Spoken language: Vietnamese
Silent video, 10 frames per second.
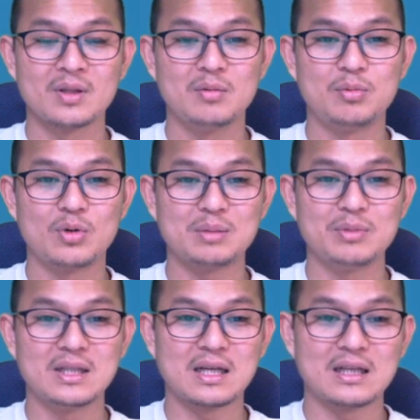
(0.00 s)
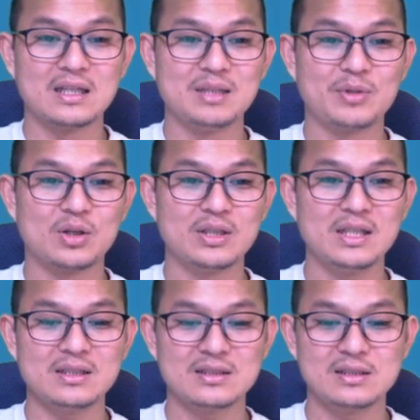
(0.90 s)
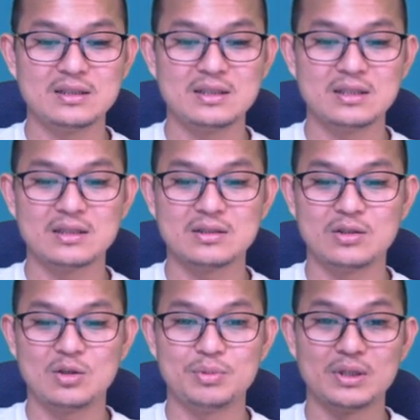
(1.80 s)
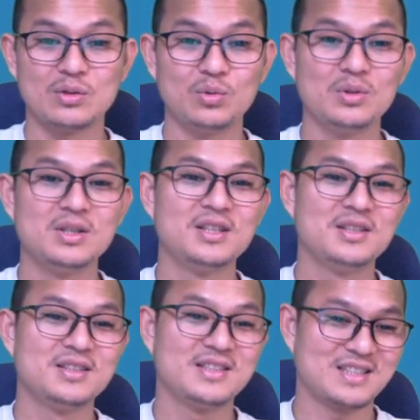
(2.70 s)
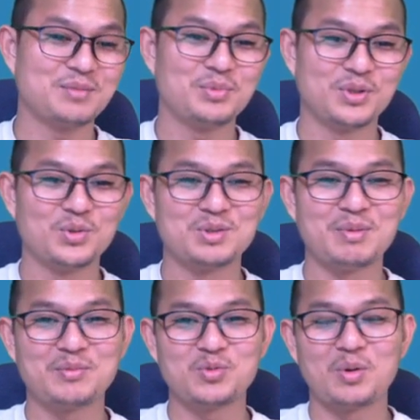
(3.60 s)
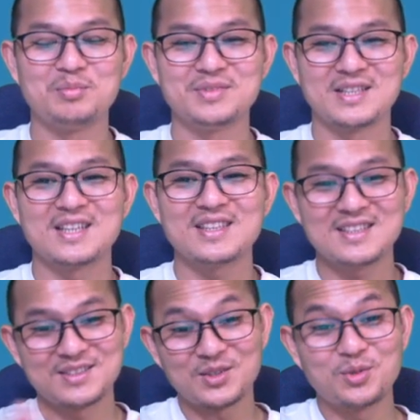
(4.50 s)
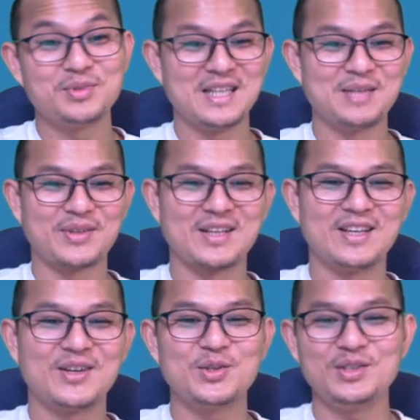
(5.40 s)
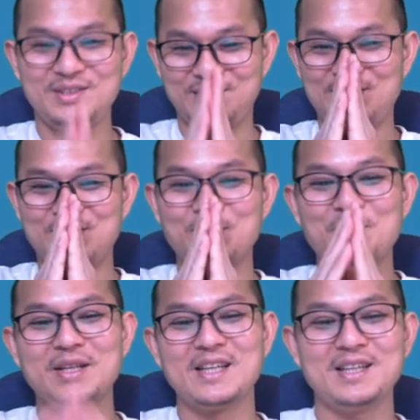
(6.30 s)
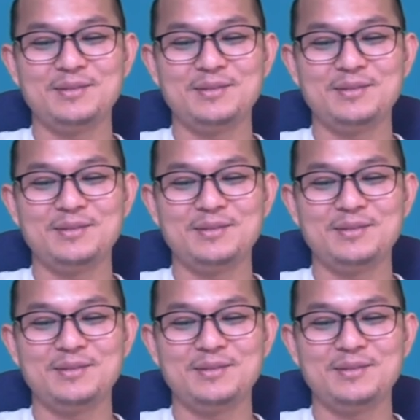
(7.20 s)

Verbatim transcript: một bộ này mưa này không lơ đi một đầu tiết cứ dương vô phần tụ chặt sập phần tụ sẽ đẹp chuột chẳng sâu chỉ là này áp cún chụp lý.